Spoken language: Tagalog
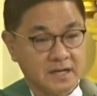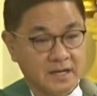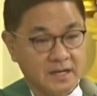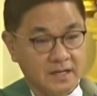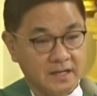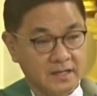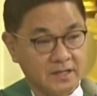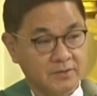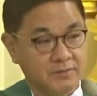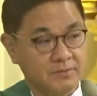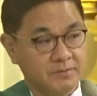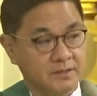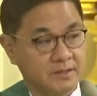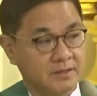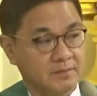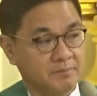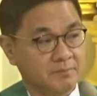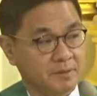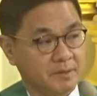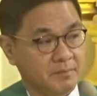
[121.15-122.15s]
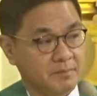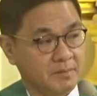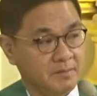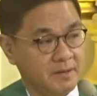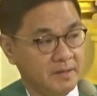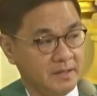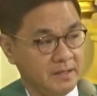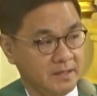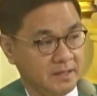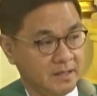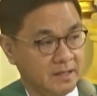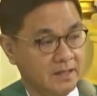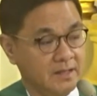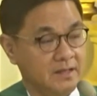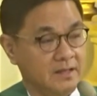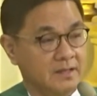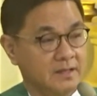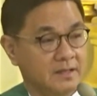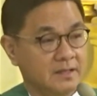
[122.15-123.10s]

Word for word: araw ng pamamahinga.